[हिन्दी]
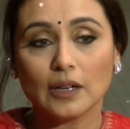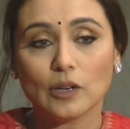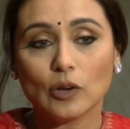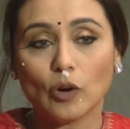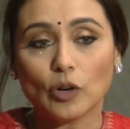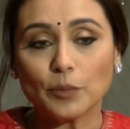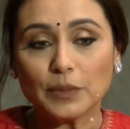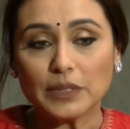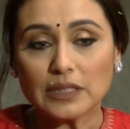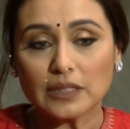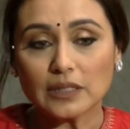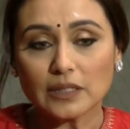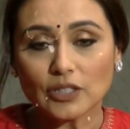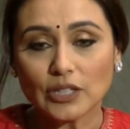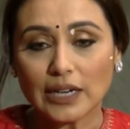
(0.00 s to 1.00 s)
और
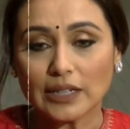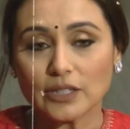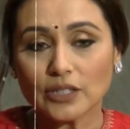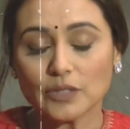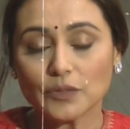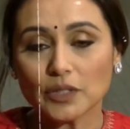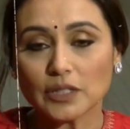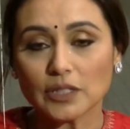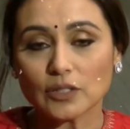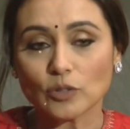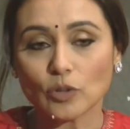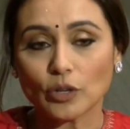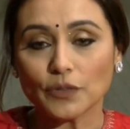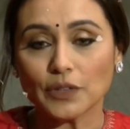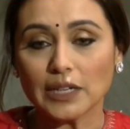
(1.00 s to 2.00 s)
मिसेस चैटर्जी वर्सेस
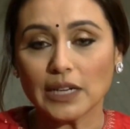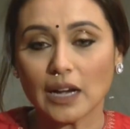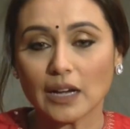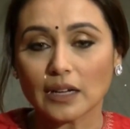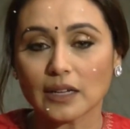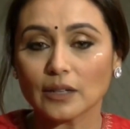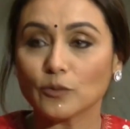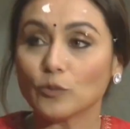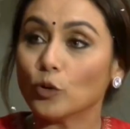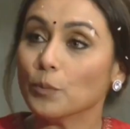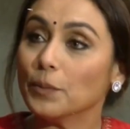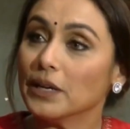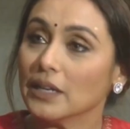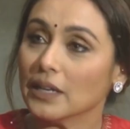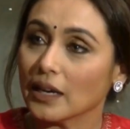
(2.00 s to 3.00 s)
नॉर्वे ने आके वो
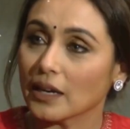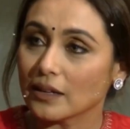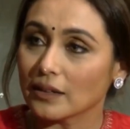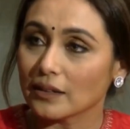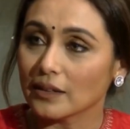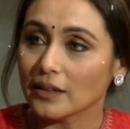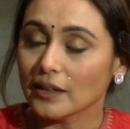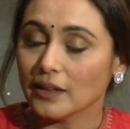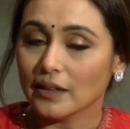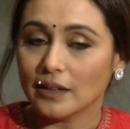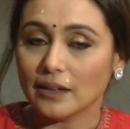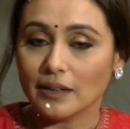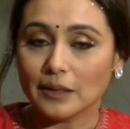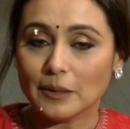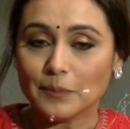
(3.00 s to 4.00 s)
भी एक
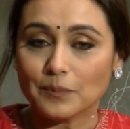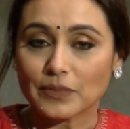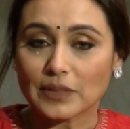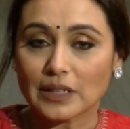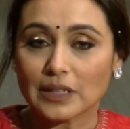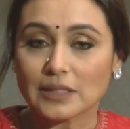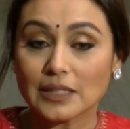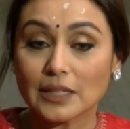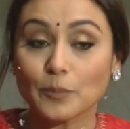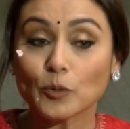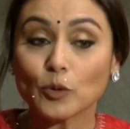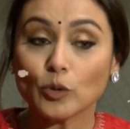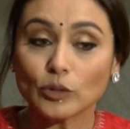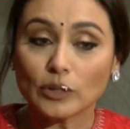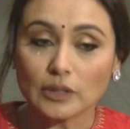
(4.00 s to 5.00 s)

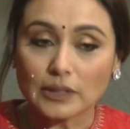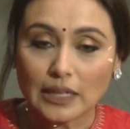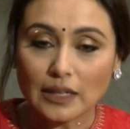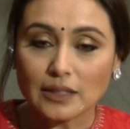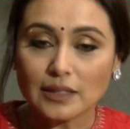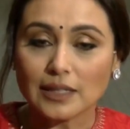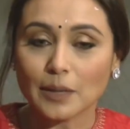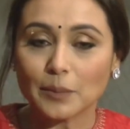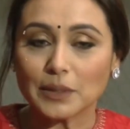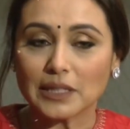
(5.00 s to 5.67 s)
सबको गलत साबित